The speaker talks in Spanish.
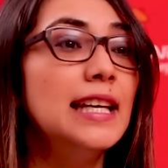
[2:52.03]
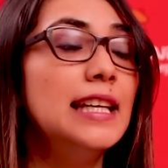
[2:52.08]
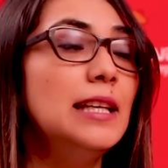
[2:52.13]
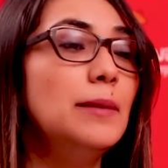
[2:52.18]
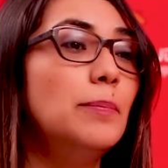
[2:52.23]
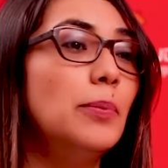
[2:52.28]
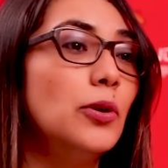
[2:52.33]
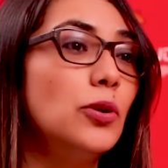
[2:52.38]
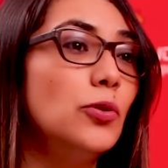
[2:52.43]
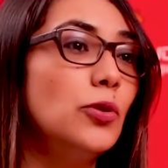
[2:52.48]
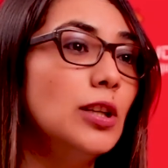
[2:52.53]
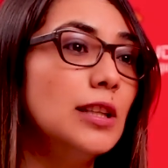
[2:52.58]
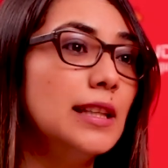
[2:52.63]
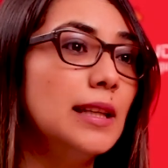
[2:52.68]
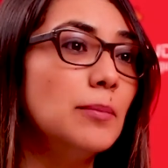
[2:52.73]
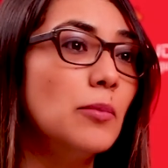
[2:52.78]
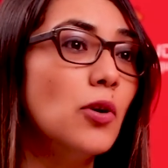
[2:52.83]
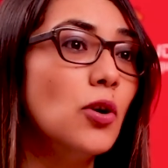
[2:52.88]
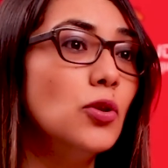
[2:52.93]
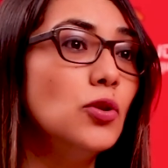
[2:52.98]
Y por
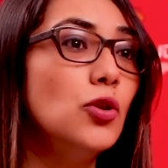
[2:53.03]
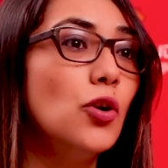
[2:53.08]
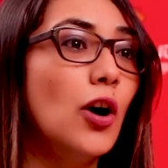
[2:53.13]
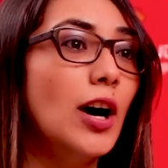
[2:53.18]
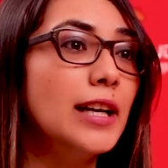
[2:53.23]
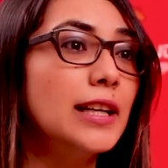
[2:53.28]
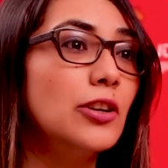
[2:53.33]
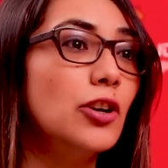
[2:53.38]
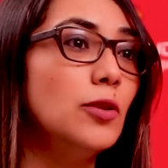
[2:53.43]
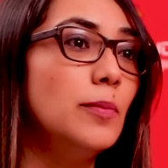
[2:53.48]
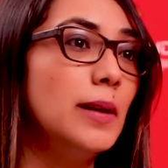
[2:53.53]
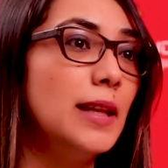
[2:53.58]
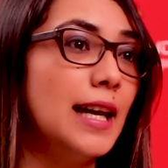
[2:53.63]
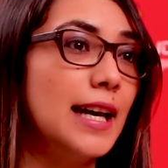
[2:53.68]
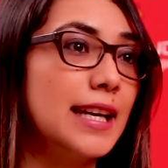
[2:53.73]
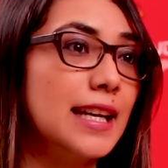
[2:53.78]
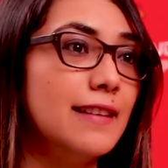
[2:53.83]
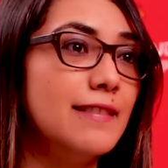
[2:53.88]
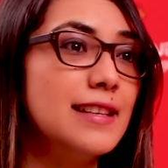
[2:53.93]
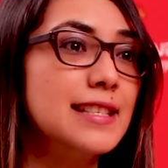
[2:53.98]
último, no hay que
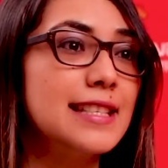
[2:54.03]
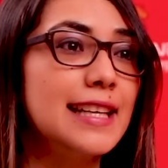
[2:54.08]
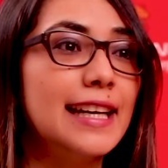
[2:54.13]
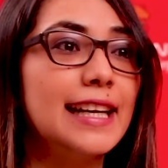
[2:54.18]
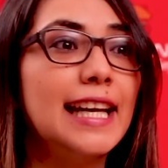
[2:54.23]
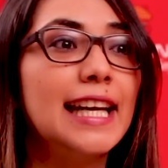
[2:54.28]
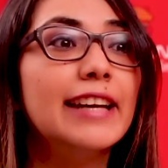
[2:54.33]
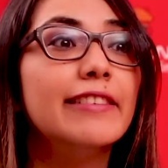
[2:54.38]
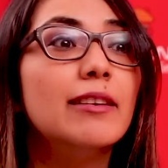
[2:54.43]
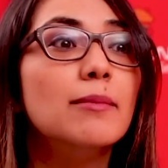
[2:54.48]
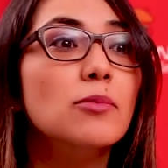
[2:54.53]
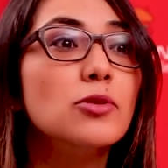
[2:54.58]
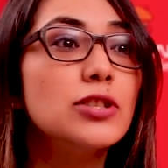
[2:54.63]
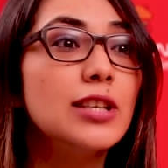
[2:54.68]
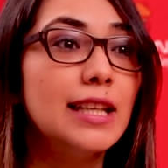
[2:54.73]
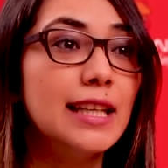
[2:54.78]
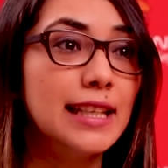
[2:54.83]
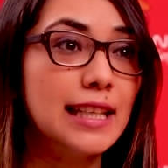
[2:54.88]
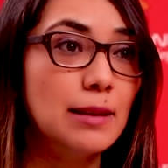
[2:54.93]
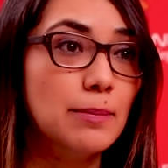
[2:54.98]
olvidar revisar que
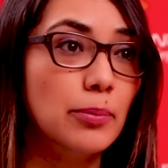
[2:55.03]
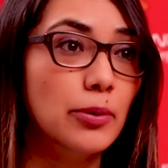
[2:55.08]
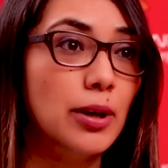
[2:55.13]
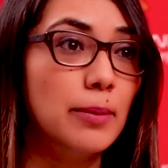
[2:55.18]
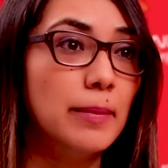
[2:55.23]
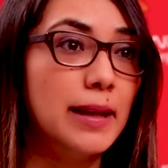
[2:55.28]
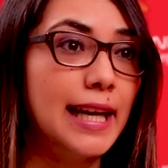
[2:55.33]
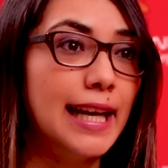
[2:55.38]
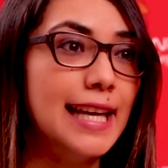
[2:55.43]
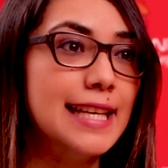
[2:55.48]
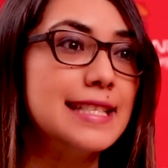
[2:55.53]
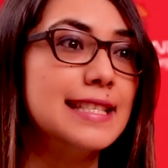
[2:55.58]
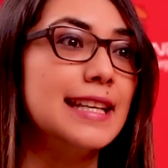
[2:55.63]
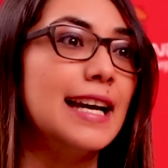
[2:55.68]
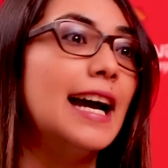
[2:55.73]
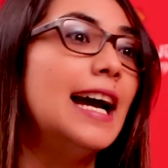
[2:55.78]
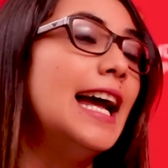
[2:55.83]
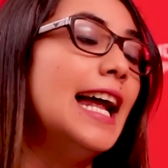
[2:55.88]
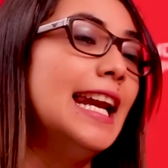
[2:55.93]
llevemos el equipo de emergencia,